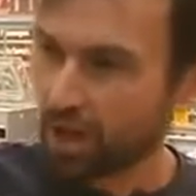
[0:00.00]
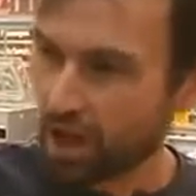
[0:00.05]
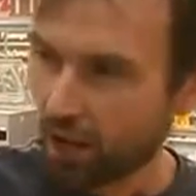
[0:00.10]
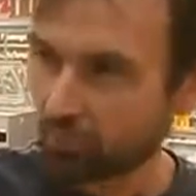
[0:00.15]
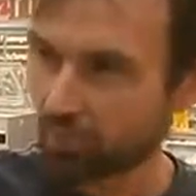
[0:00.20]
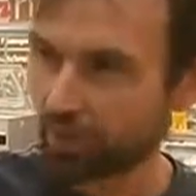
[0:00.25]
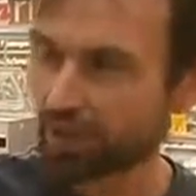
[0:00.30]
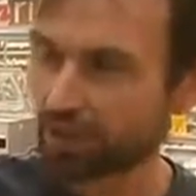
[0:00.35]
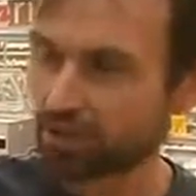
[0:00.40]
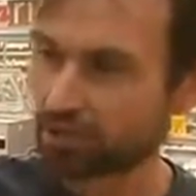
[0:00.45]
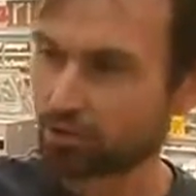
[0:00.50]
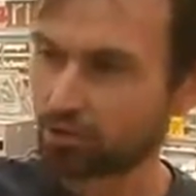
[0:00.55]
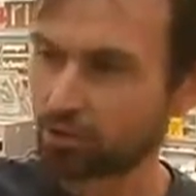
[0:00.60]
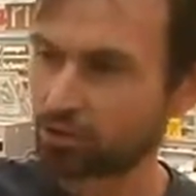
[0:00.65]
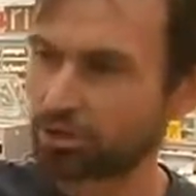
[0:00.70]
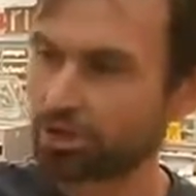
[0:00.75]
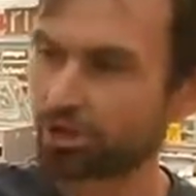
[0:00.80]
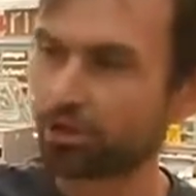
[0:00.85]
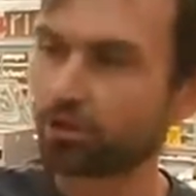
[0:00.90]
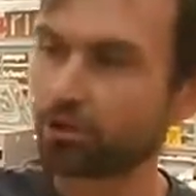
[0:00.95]
Après, je
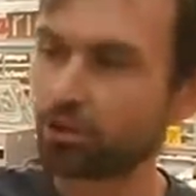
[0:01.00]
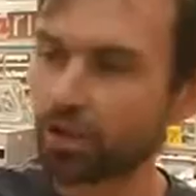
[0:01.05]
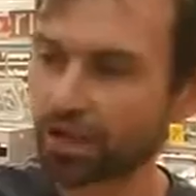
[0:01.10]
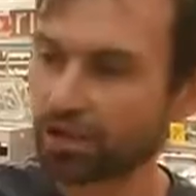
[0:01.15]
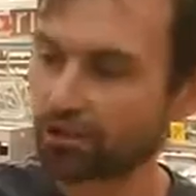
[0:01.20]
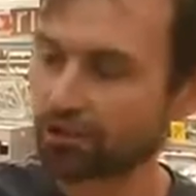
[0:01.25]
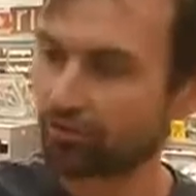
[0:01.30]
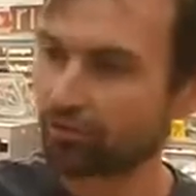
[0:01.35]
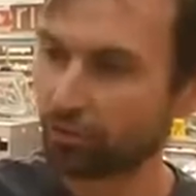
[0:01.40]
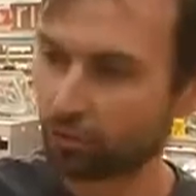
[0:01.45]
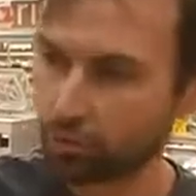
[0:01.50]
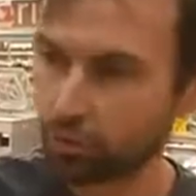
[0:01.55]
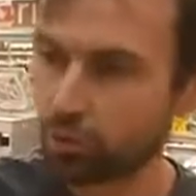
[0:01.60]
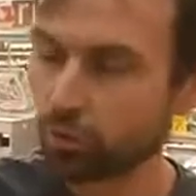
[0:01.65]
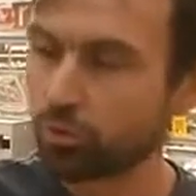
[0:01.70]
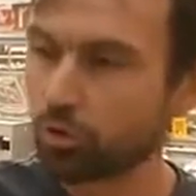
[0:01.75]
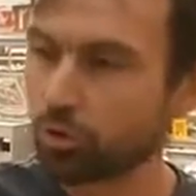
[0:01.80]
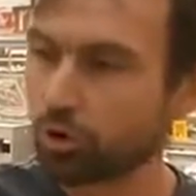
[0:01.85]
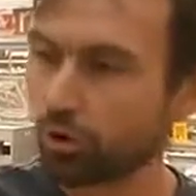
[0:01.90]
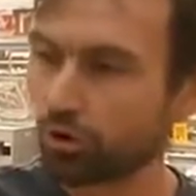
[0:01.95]
tire le lait, je fais tout
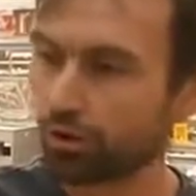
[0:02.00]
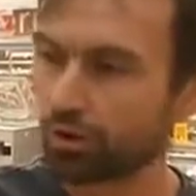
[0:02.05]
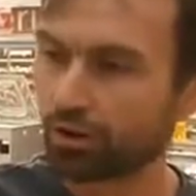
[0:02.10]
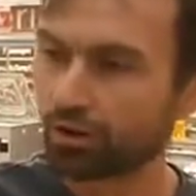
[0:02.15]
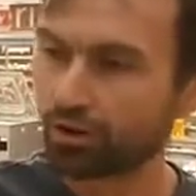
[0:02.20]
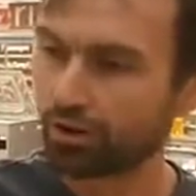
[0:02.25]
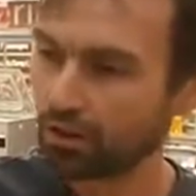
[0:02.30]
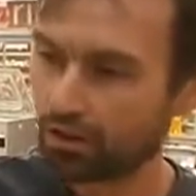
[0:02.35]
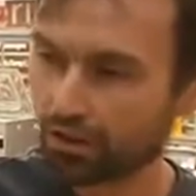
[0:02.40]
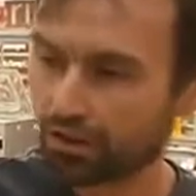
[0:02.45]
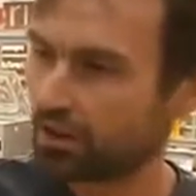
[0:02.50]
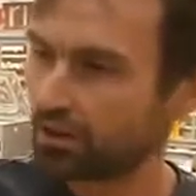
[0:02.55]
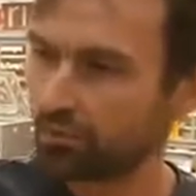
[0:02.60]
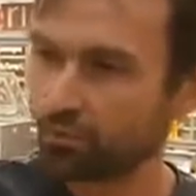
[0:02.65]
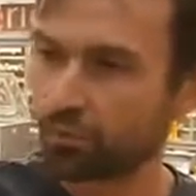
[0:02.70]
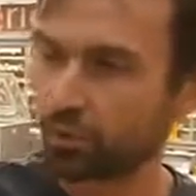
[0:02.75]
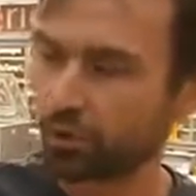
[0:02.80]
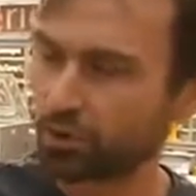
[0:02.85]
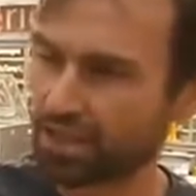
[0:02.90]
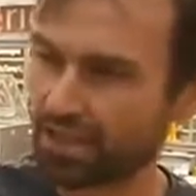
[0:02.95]
le boulot
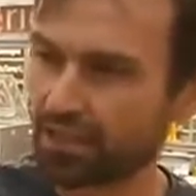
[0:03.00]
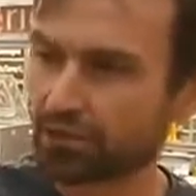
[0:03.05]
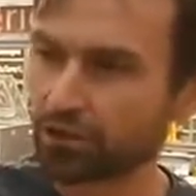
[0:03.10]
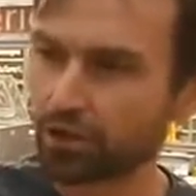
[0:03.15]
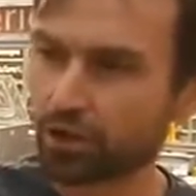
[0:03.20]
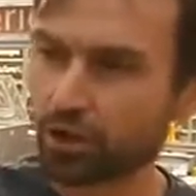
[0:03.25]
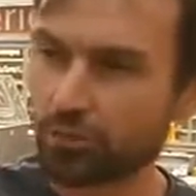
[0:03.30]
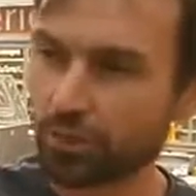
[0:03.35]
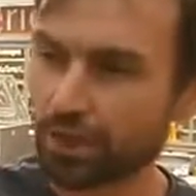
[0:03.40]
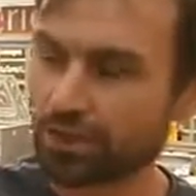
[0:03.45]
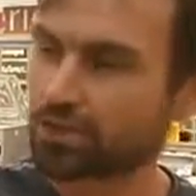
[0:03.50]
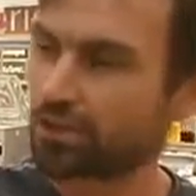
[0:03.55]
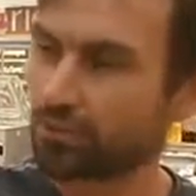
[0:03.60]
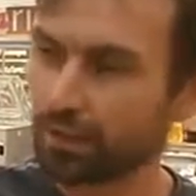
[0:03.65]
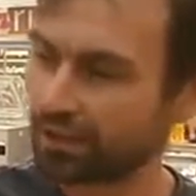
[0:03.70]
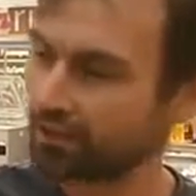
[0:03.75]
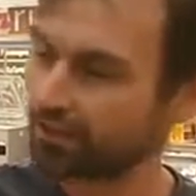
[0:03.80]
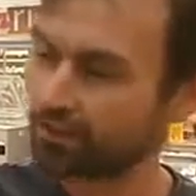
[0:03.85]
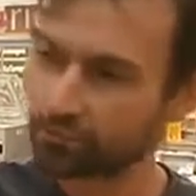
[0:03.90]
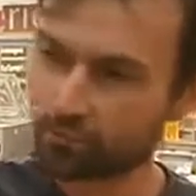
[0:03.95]
pour 100 heures par
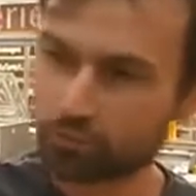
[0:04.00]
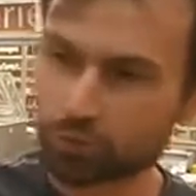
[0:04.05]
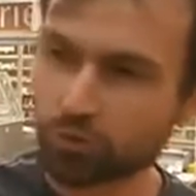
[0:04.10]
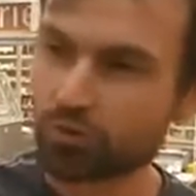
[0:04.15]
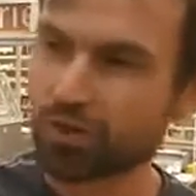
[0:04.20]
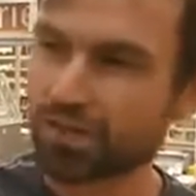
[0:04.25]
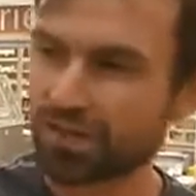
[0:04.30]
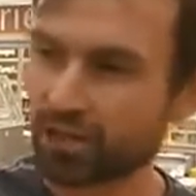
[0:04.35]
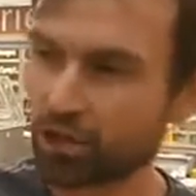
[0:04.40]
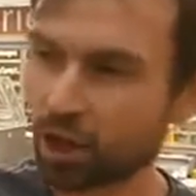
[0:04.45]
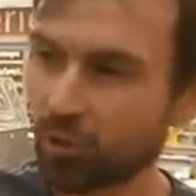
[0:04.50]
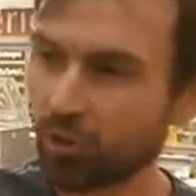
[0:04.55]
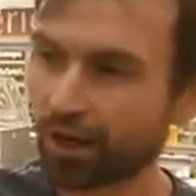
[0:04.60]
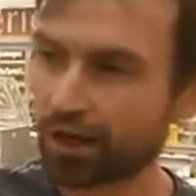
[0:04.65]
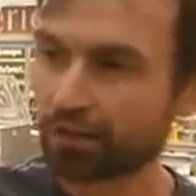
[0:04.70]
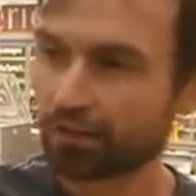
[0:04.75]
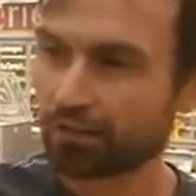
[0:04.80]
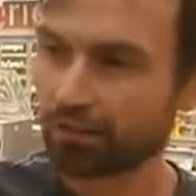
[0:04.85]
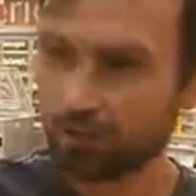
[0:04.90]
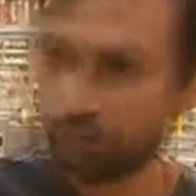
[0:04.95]
semaine. Vous trouvez ça
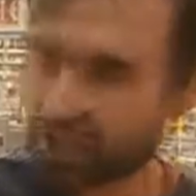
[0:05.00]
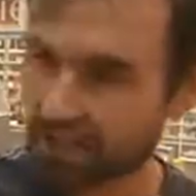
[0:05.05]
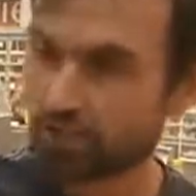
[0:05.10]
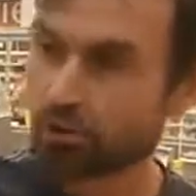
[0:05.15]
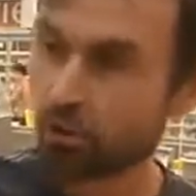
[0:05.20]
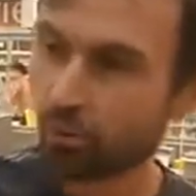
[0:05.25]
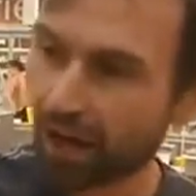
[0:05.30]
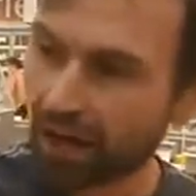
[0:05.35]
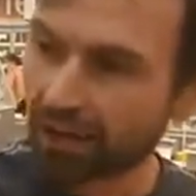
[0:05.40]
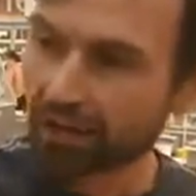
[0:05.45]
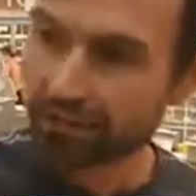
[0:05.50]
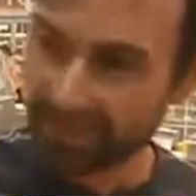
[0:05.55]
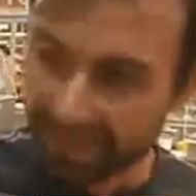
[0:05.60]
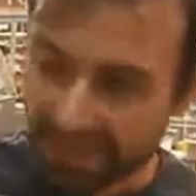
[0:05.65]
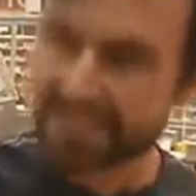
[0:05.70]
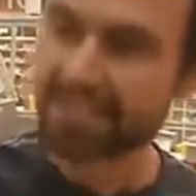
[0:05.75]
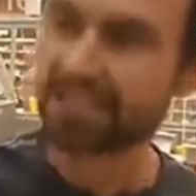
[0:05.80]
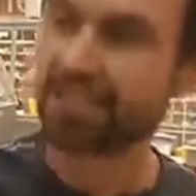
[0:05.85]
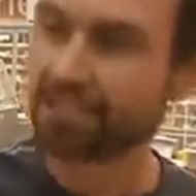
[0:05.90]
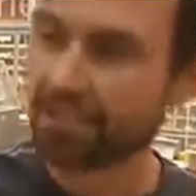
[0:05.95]
normal il nous manque
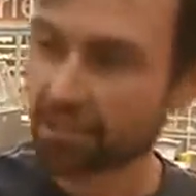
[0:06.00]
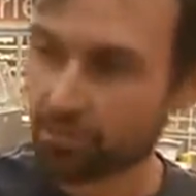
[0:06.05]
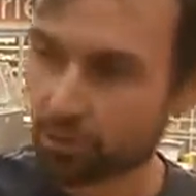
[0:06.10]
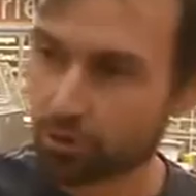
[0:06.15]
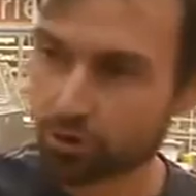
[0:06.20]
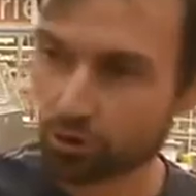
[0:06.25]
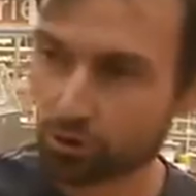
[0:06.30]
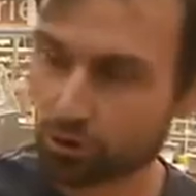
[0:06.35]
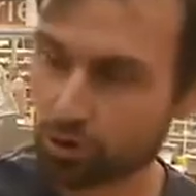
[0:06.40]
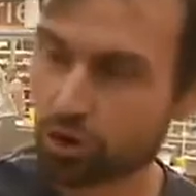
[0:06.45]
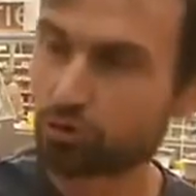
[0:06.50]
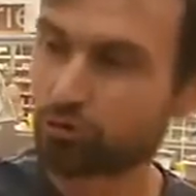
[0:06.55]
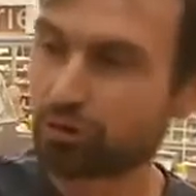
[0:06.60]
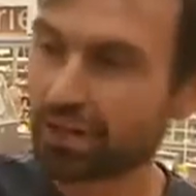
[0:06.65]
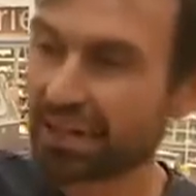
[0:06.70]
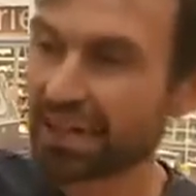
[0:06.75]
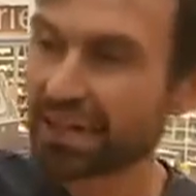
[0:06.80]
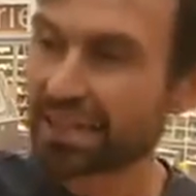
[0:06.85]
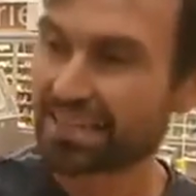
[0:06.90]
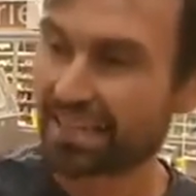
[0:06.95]
10 centimes au jour
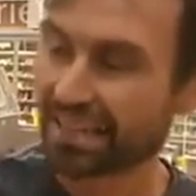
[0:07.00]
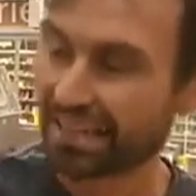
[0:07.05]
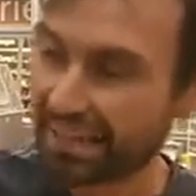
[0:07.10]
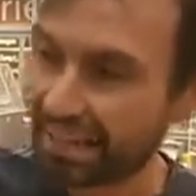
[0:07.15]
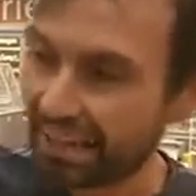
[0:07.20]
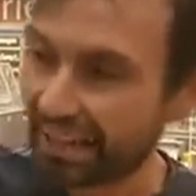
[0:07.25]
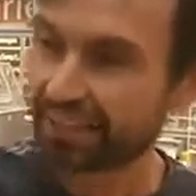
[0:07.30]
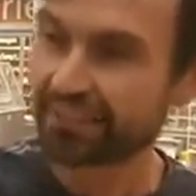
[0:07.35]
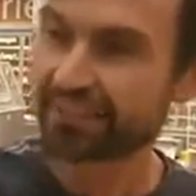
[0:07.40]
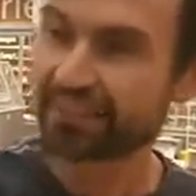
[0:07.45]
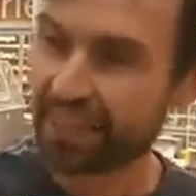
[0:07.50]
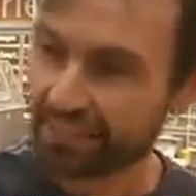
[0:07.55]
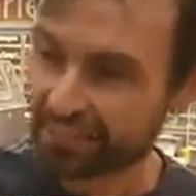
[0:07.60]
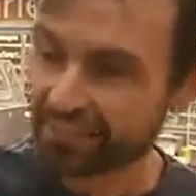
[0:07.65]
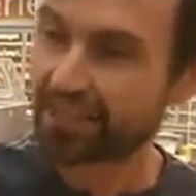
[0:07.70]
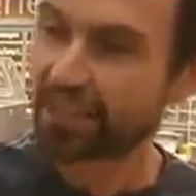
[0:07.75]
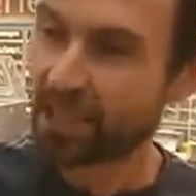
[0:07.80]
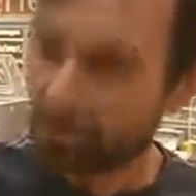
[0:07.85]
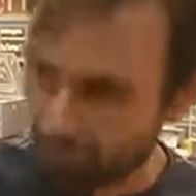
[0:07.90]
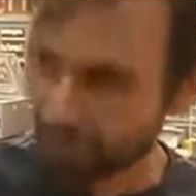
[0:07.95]
d'aujourd'hui, c'est clair,
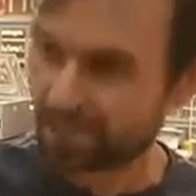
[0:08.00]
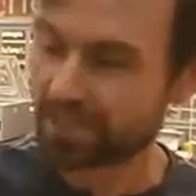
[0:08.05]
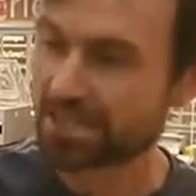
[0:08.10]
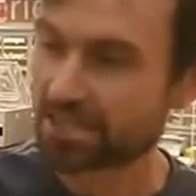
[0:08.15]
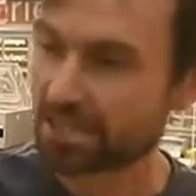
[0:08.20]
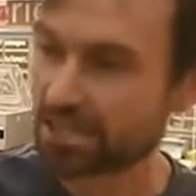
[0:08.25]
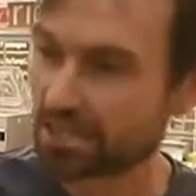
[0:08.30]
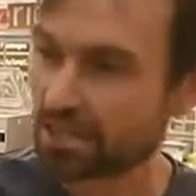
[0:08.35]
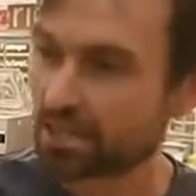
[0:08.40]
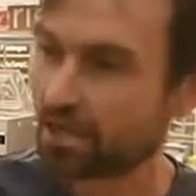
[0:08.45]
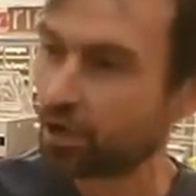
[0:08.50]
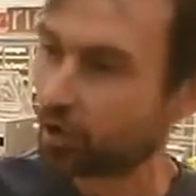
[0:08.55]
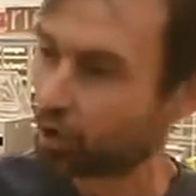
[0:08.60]
net et précis.